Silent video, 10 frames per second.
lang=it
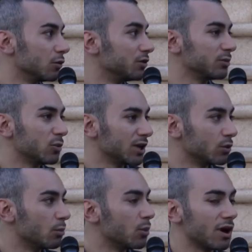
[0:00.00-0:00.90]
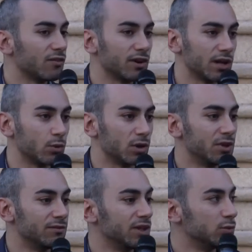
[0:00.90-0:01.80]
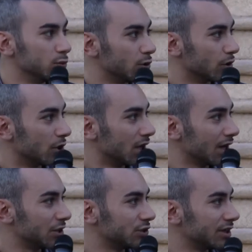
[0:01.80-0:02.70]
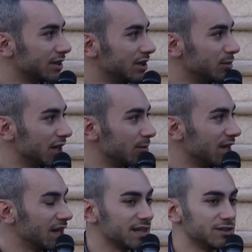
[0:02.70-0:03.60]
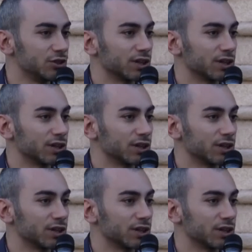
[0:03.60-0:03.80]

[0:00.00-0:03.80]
contribuendo un po' a fare quel benvenuto ai cittadini mirabellesi,